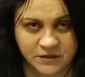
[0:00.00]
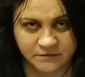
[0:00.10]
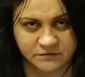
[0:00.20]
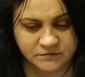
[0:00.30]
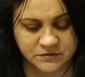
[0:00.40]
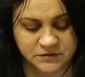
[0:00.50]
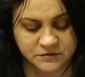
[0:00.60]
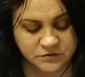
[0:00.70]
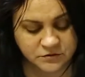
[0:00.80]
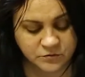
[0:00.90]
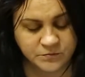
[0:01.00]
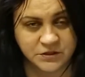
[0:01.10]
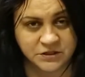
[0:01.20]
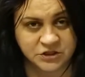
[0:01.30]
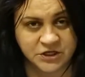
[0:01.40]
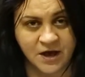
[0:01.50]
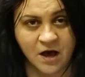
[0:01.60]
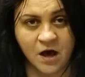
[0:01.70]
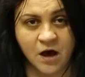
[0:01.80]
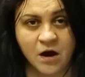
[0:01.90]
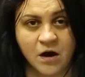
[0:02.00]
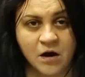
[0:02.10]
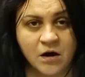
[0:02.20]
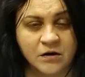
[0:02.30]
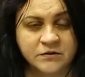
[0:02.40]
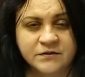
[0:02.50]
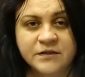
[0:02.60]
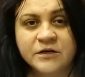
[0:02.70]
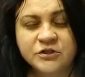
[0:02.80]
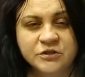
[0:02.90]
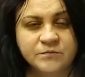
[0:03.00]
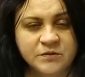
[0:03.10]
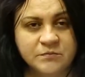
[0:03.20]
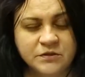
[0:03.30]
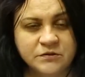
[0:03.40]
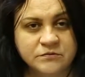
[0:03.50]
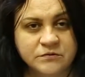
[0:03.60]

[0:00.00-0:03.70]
для вывоза за рубеж. Также, например,